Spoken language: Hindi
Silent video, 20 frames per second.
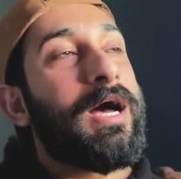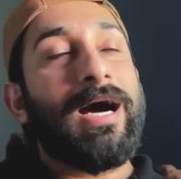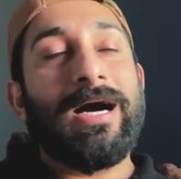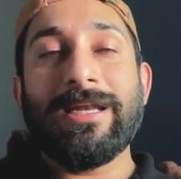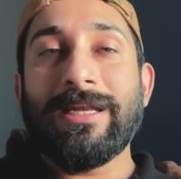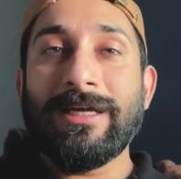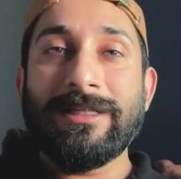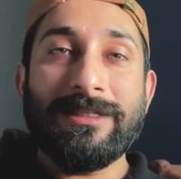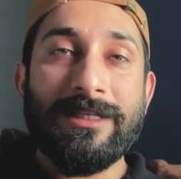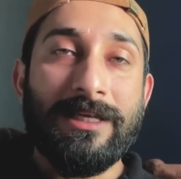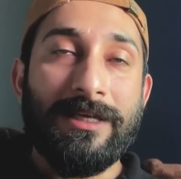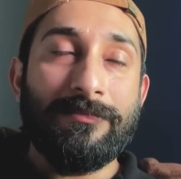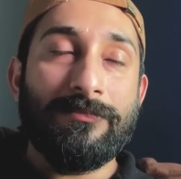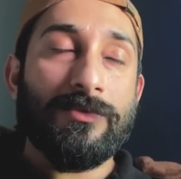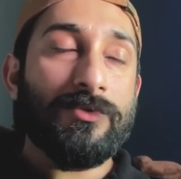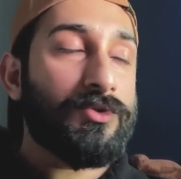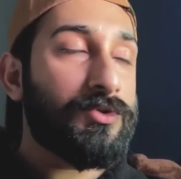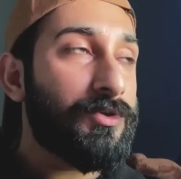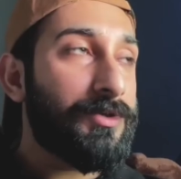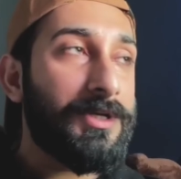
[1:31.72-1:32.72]
अला तलीम
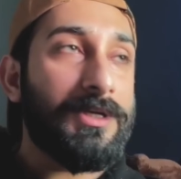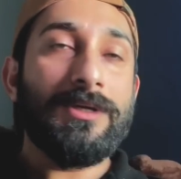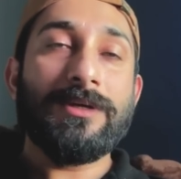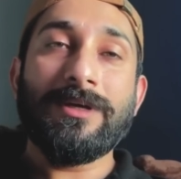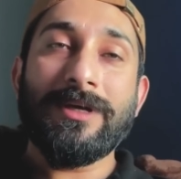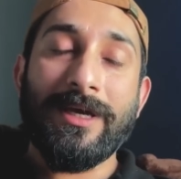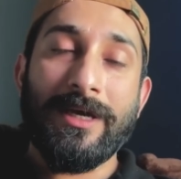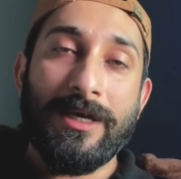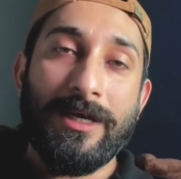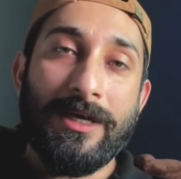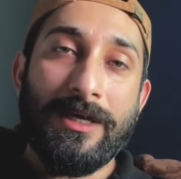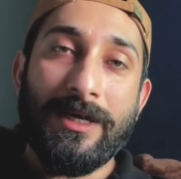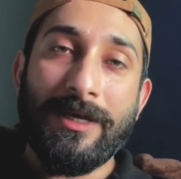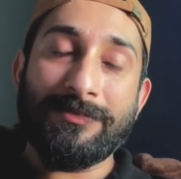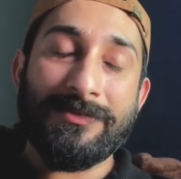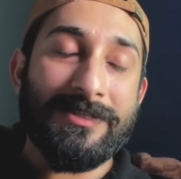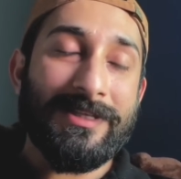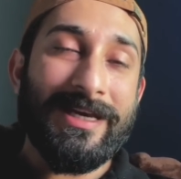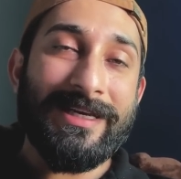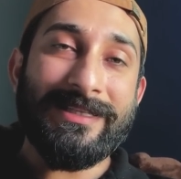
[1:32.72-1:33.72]
सॉरी
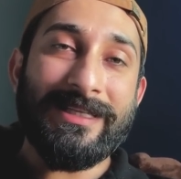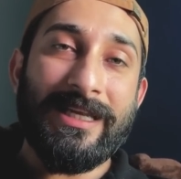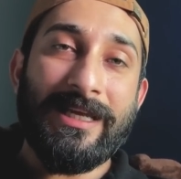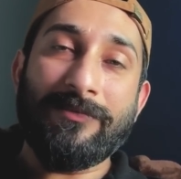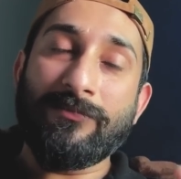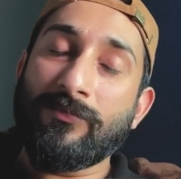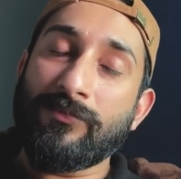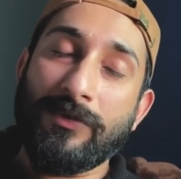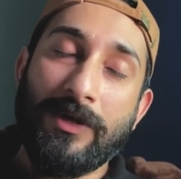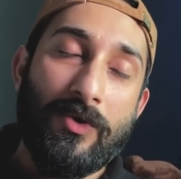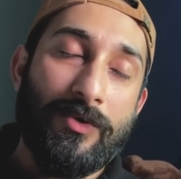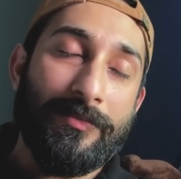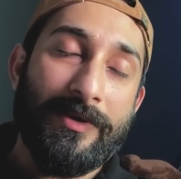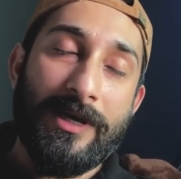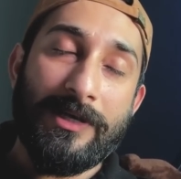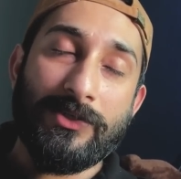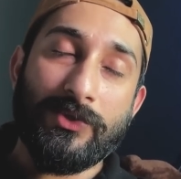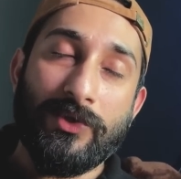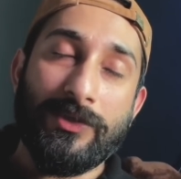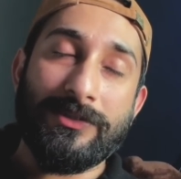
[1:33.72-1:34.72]
इब्तदाई तलीम गवर्नमेंट
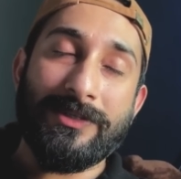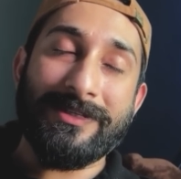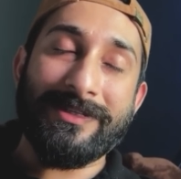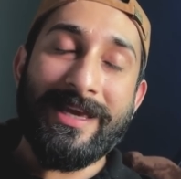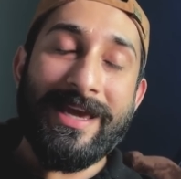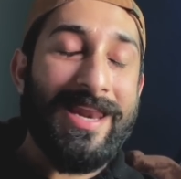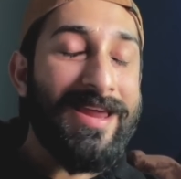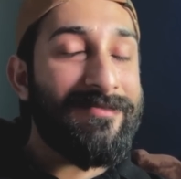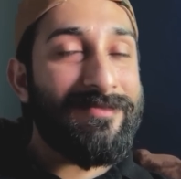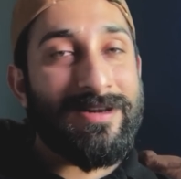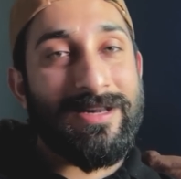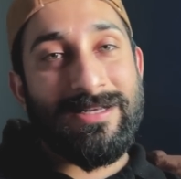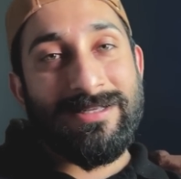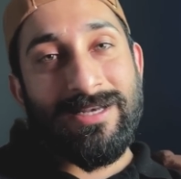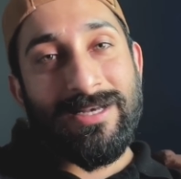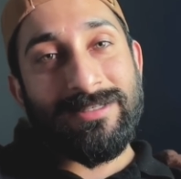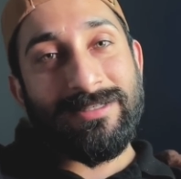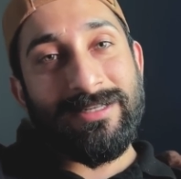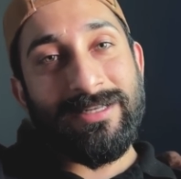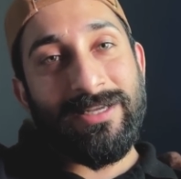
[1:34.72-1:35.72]
हाई स्कूल हजरत कहला वाला से
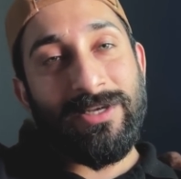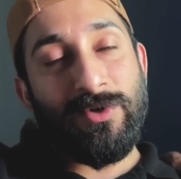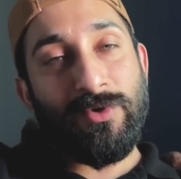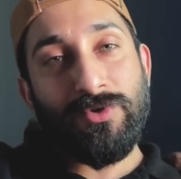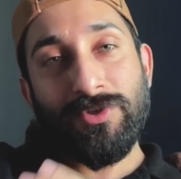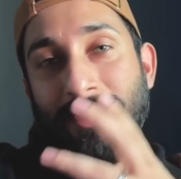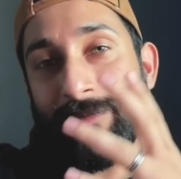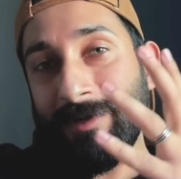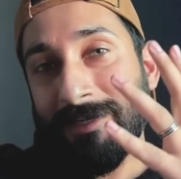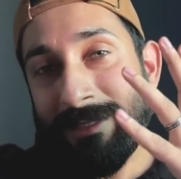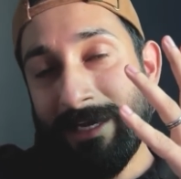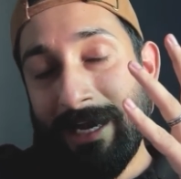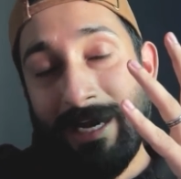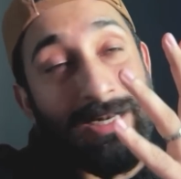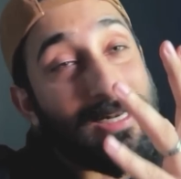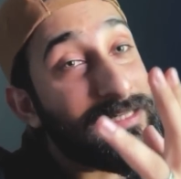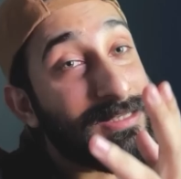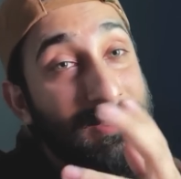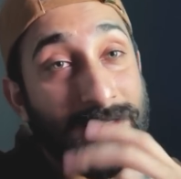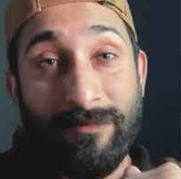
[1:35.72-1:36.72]
हासिल किया और उसके बाद
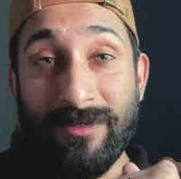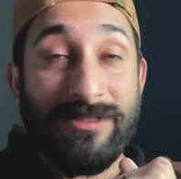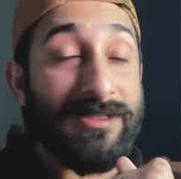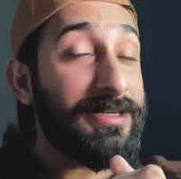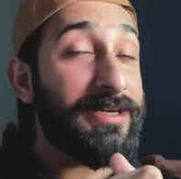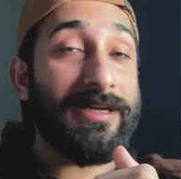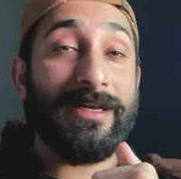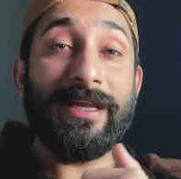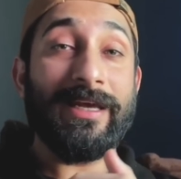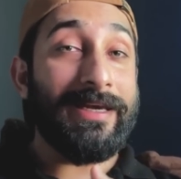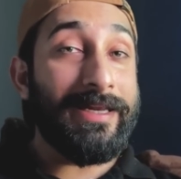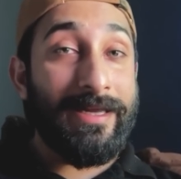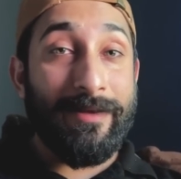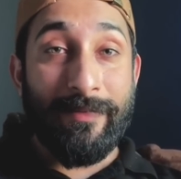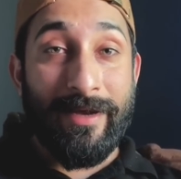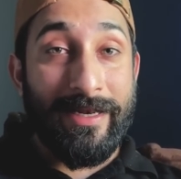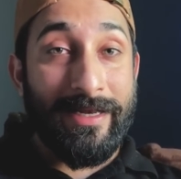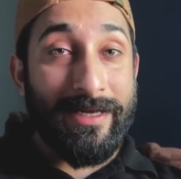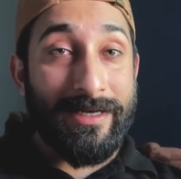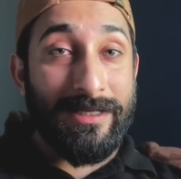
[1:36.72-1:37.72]
अला तलीम हासिल करने के लिए
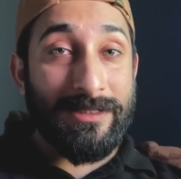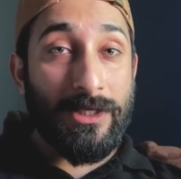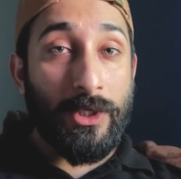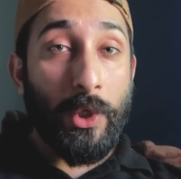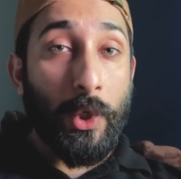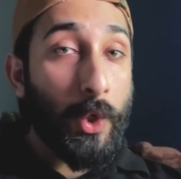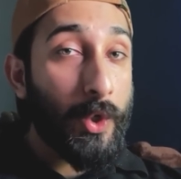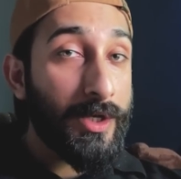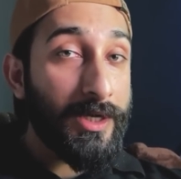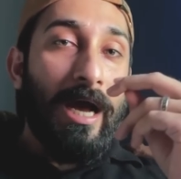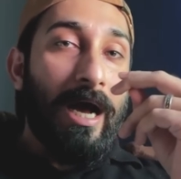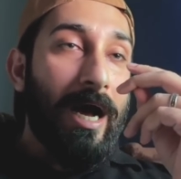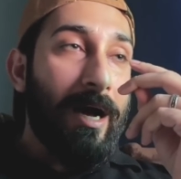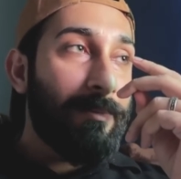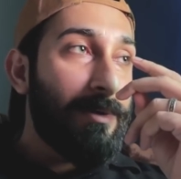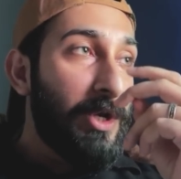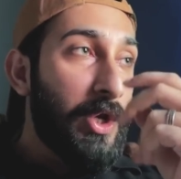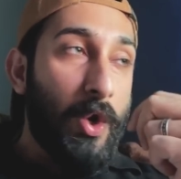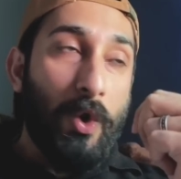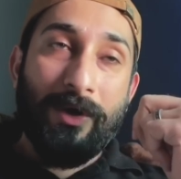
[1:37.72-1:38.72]
मैंने आना था लाहौर
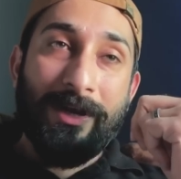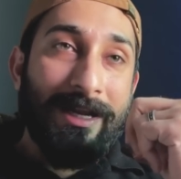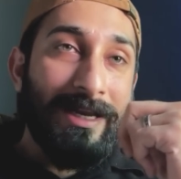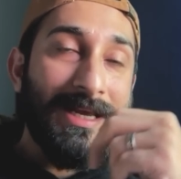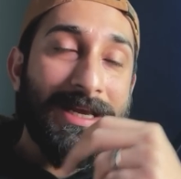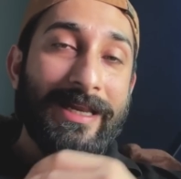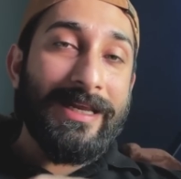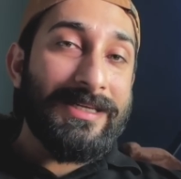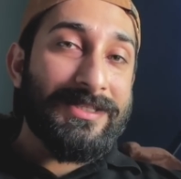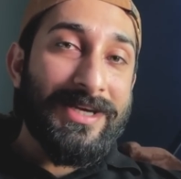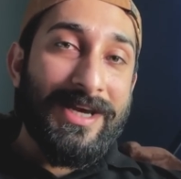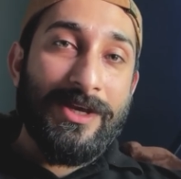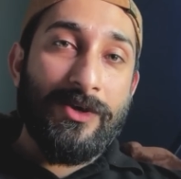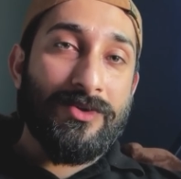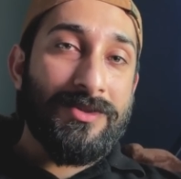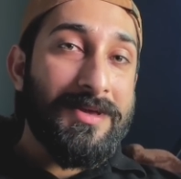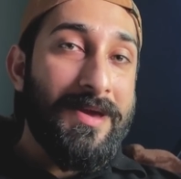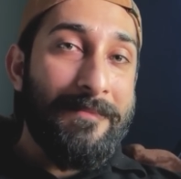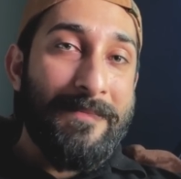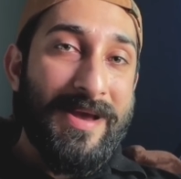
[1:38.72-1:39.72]
अब लाहौर आने के लिए चाहिए
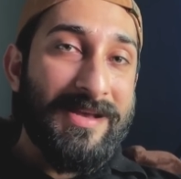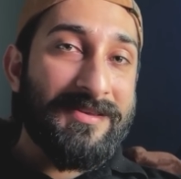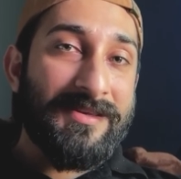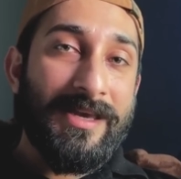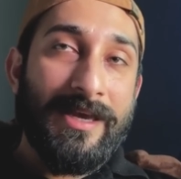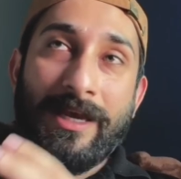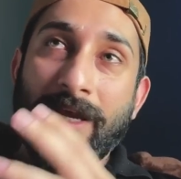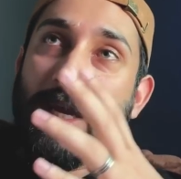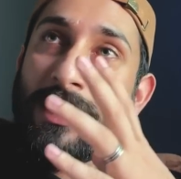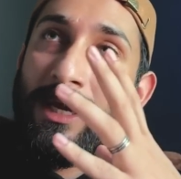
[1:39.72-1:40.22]
होते हैं पैसे